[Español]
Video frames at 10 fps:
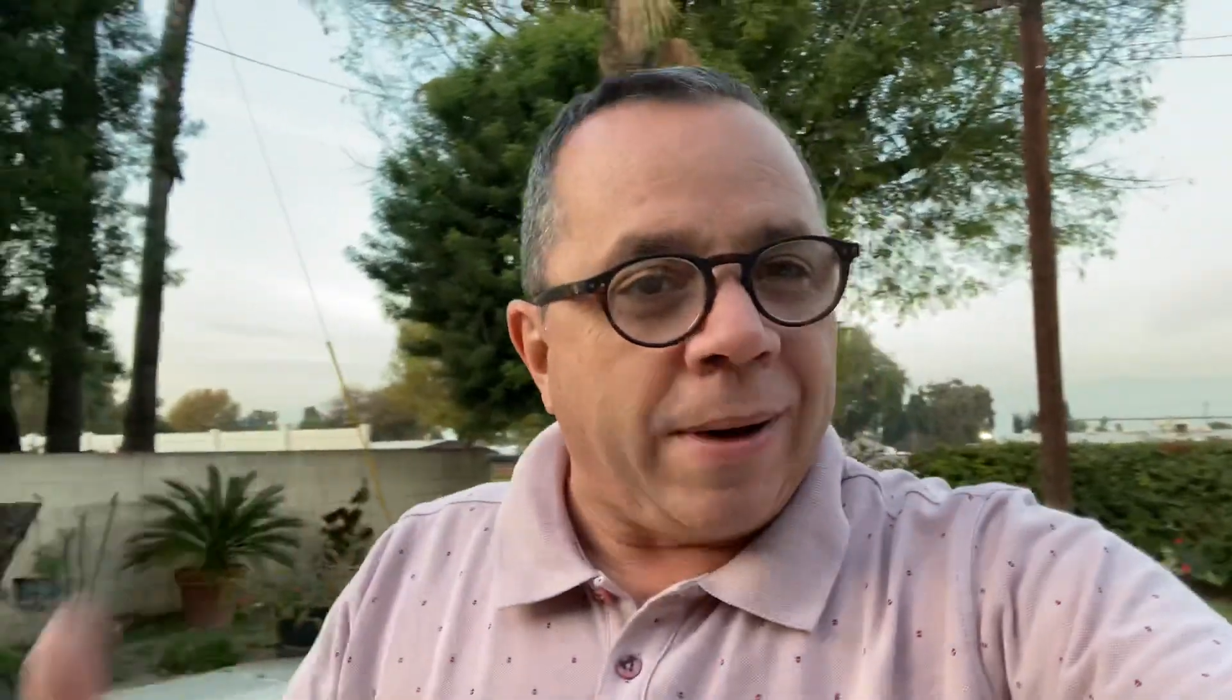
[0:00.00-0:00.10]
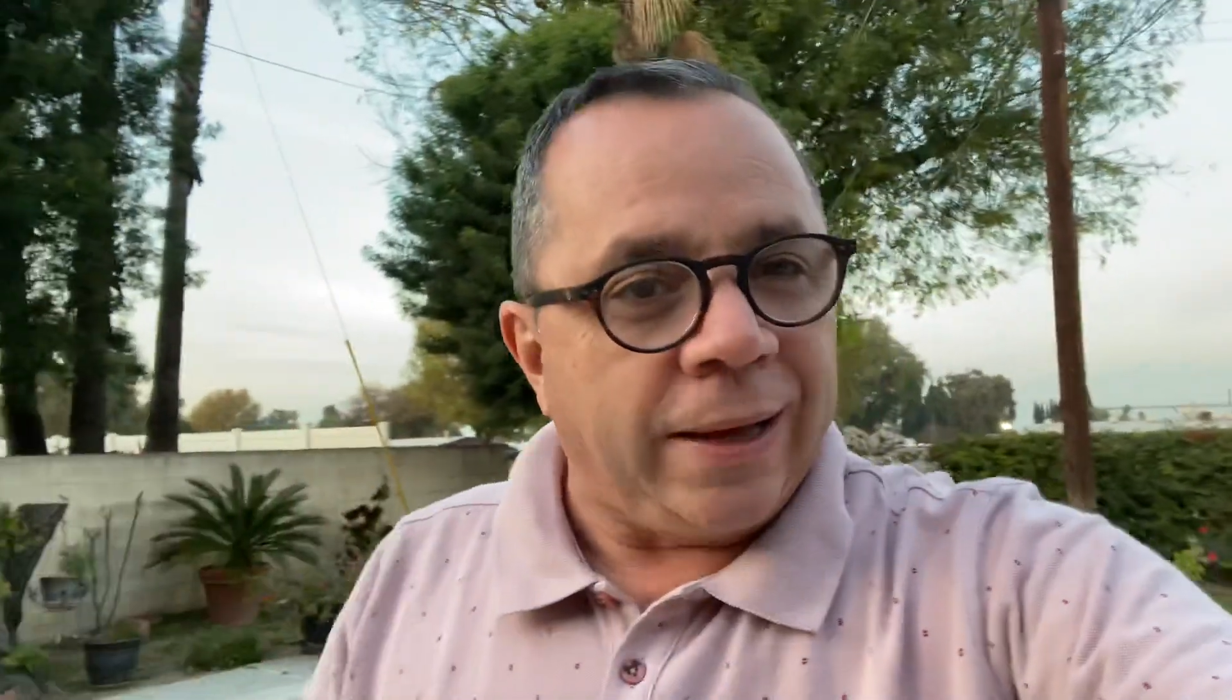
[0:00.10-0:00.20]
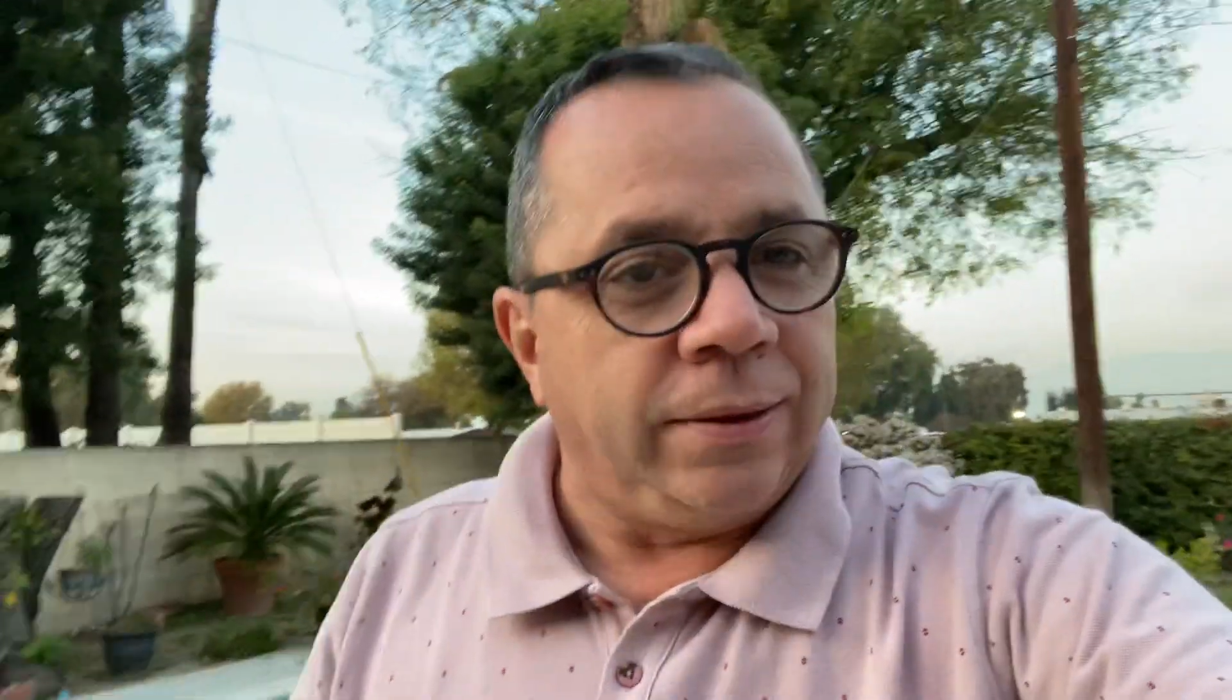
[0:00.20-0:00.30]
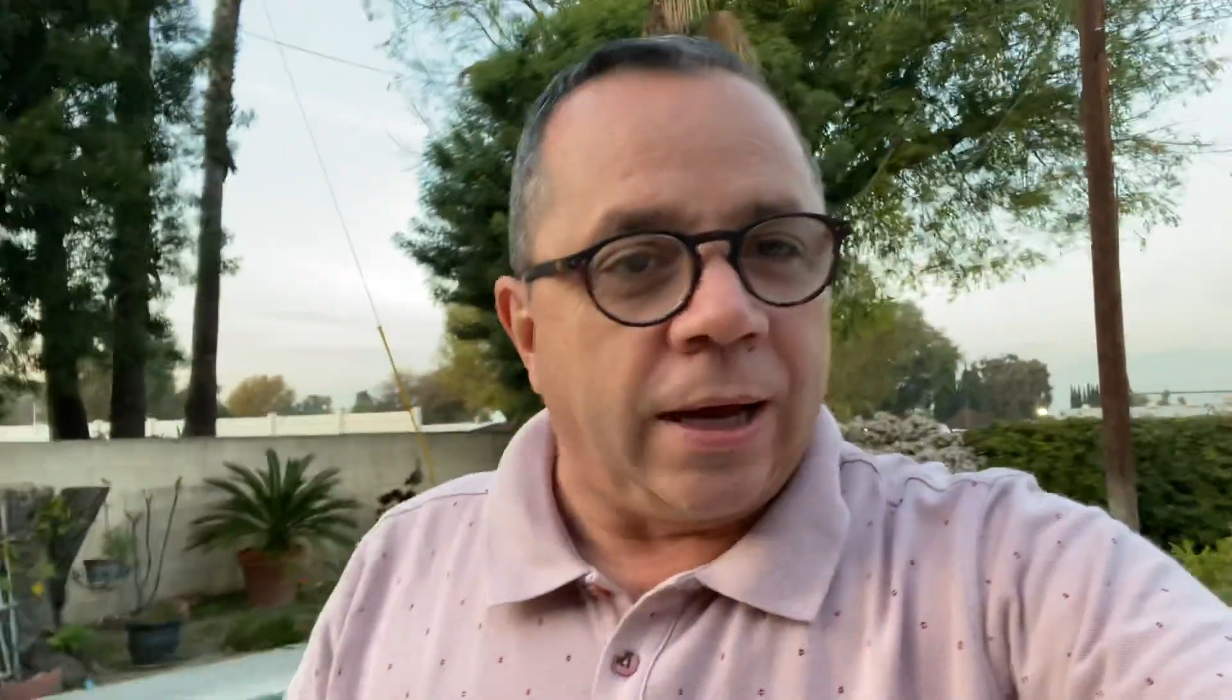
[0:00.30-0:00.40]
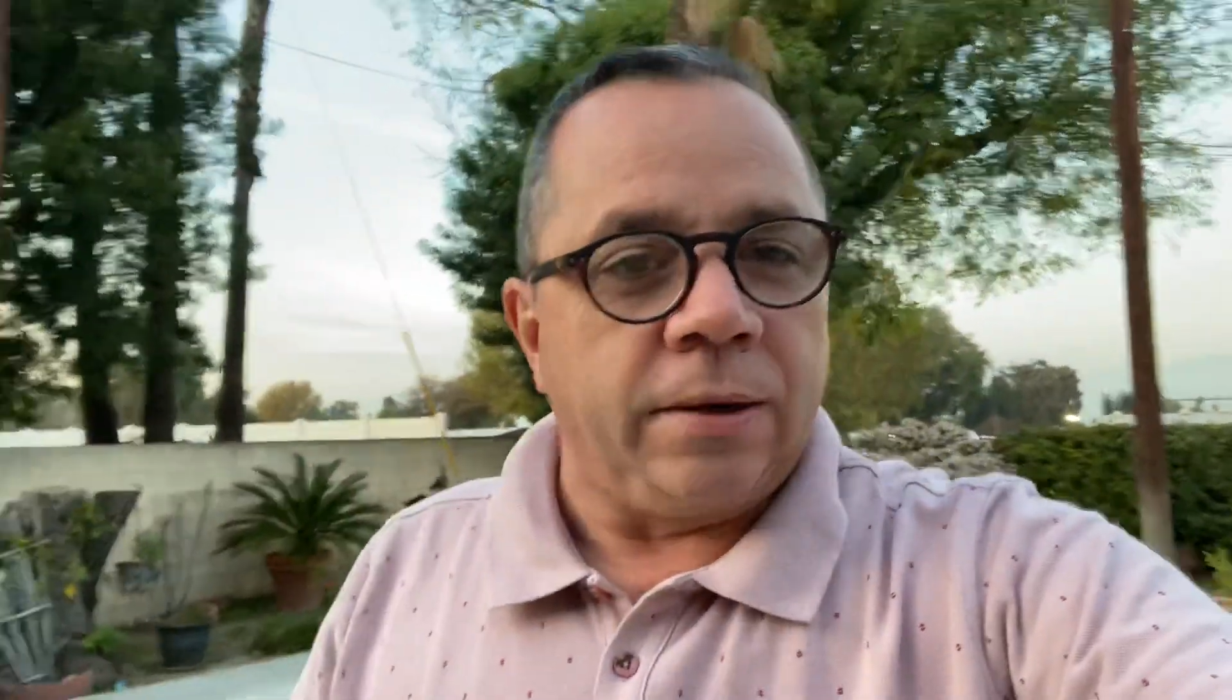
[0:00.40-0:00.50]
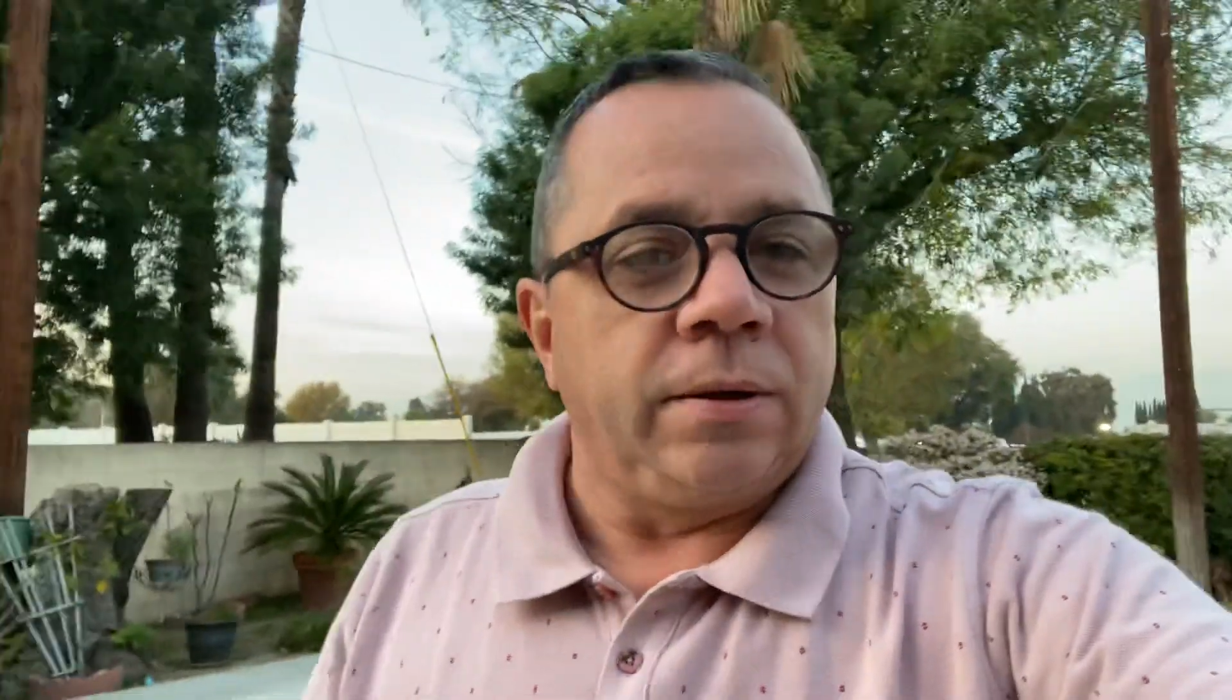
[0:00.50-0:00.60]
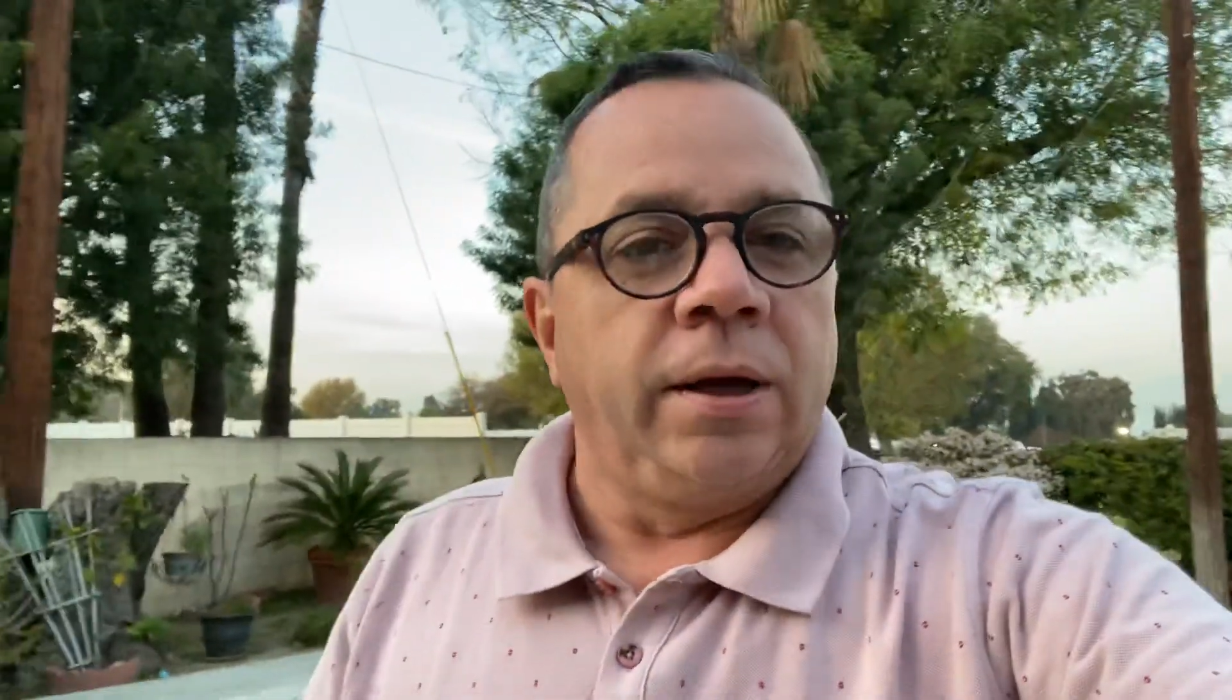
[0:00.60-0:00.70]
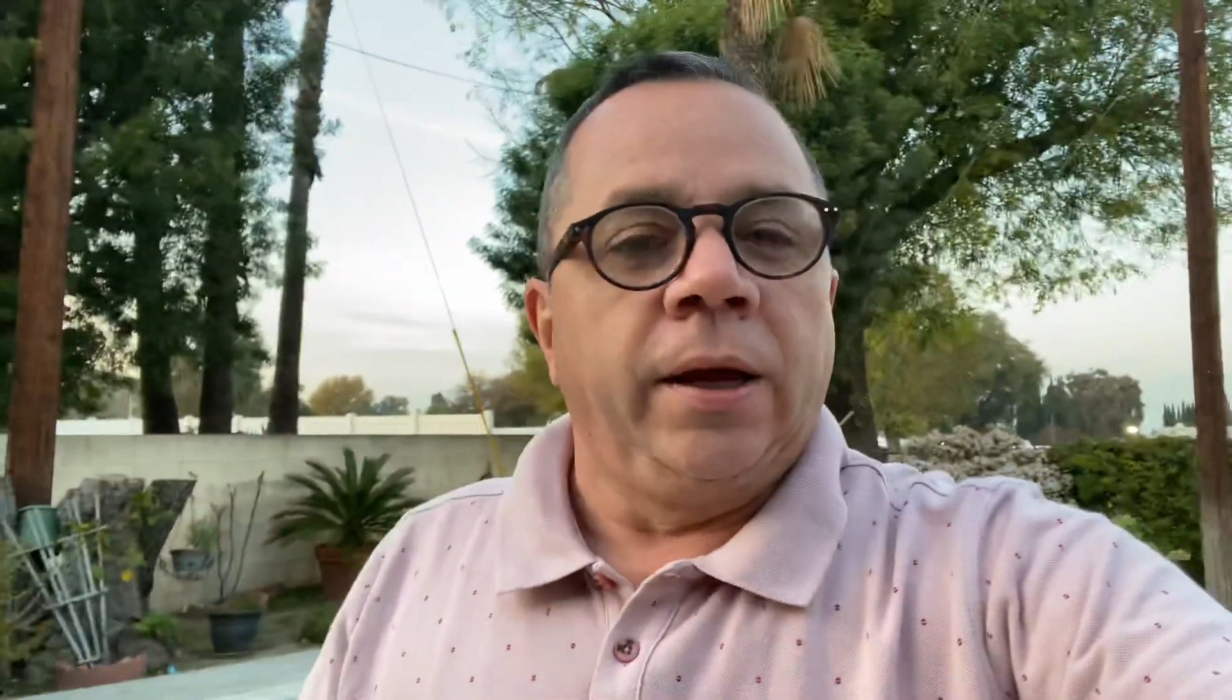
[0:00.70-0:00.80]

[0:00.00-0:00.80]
mandan,